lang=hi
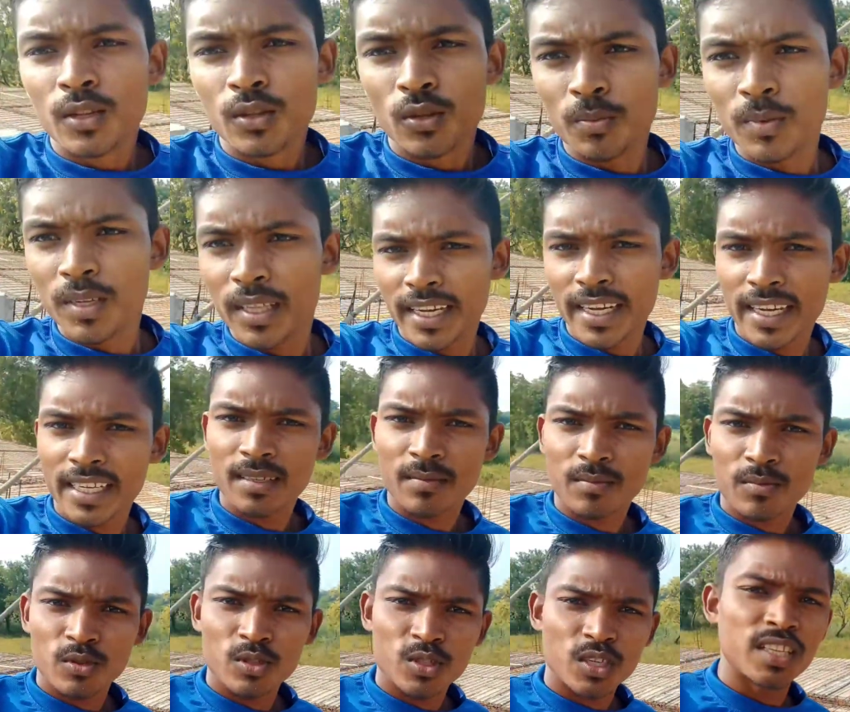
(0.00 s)
तो मिलते हैं गाइस
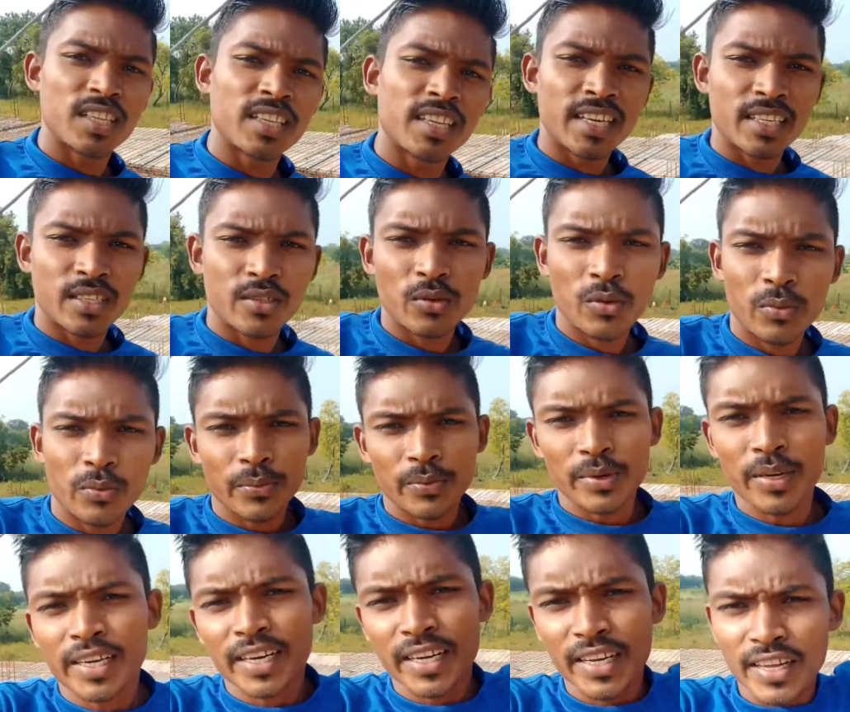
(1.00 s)
आपको जल्दी नेक्स्ट
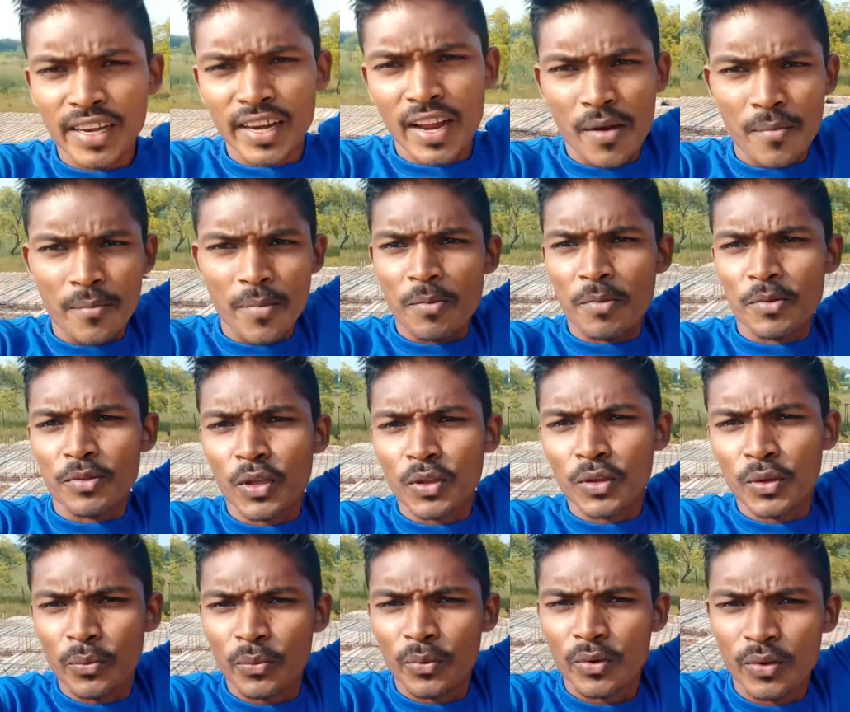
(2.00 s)
वीडियो टेक केयर एंड बाय बाय
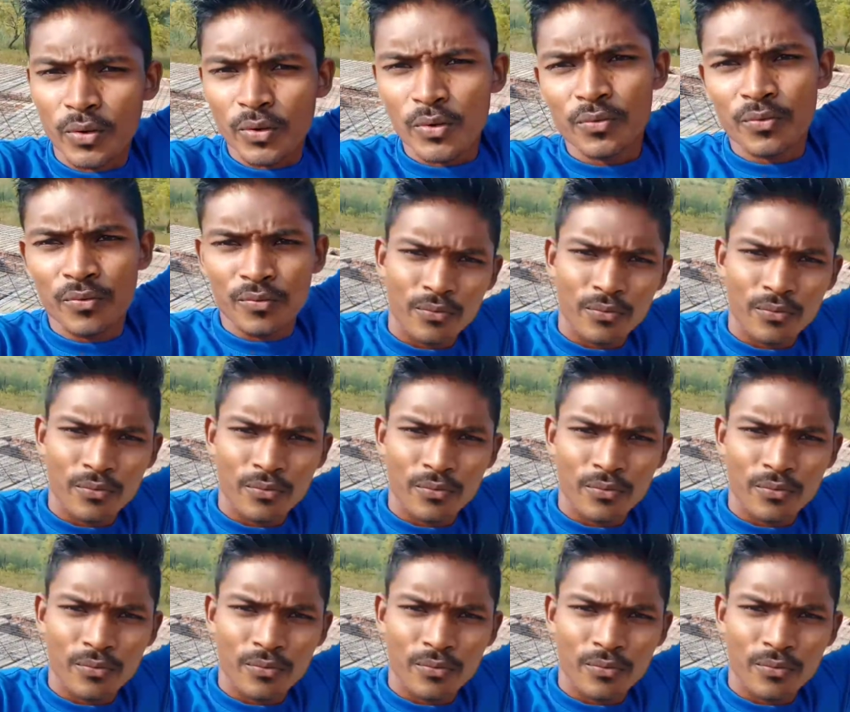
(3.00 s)
थैंक यू वीडियो